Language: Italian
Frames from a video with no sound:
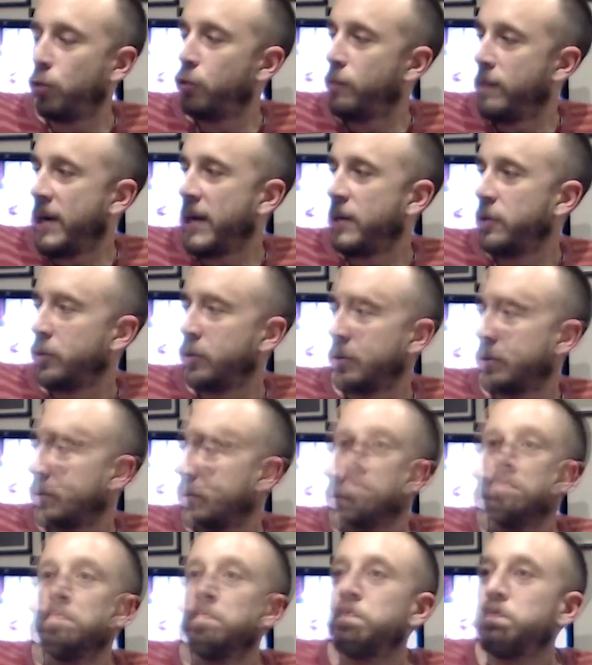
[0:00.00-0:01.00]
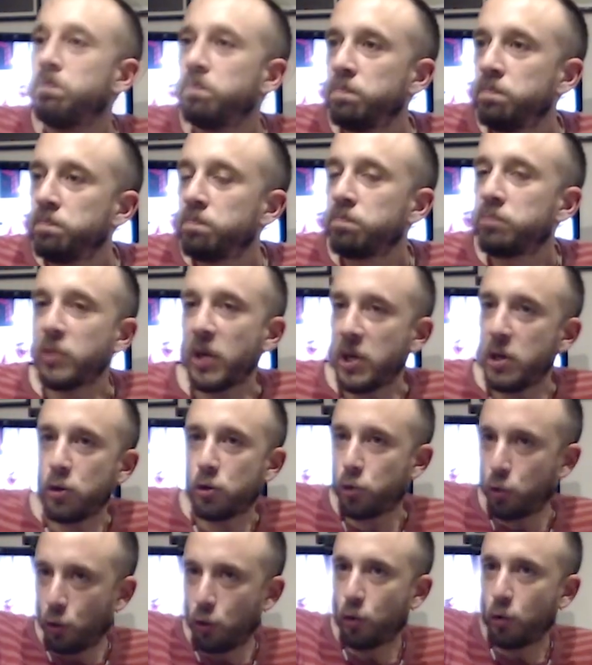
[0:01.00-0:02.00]
umano, cioè io
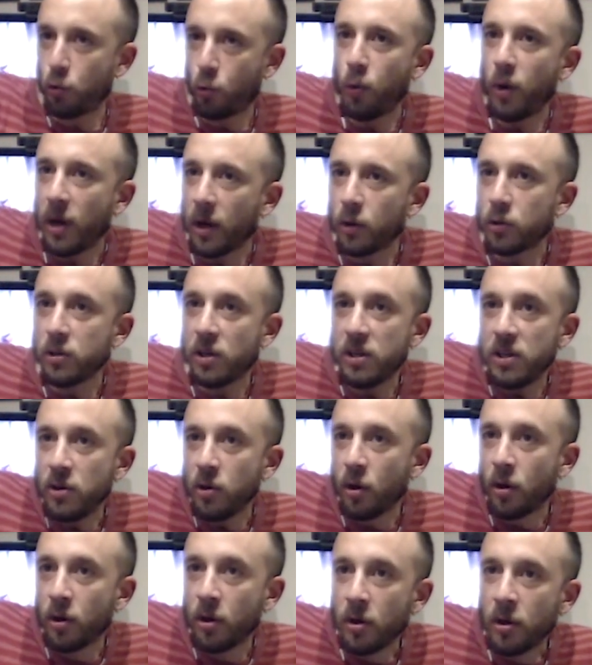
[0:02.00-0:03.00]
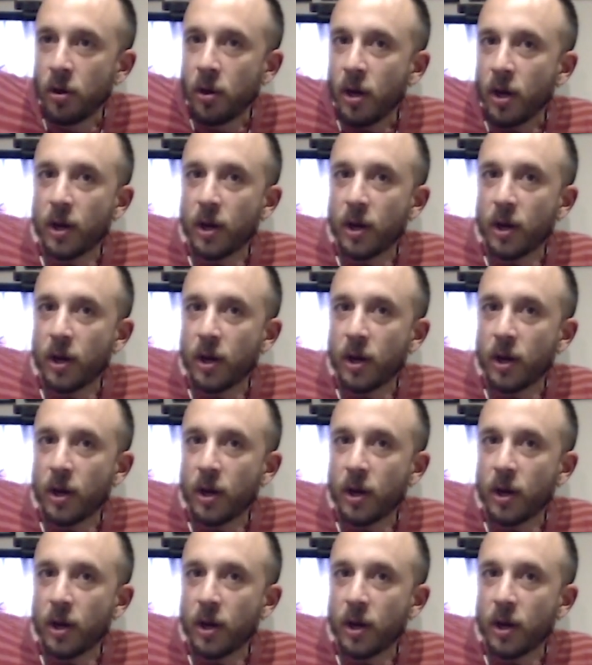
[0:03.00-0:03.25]
sono quella cosa lì, no?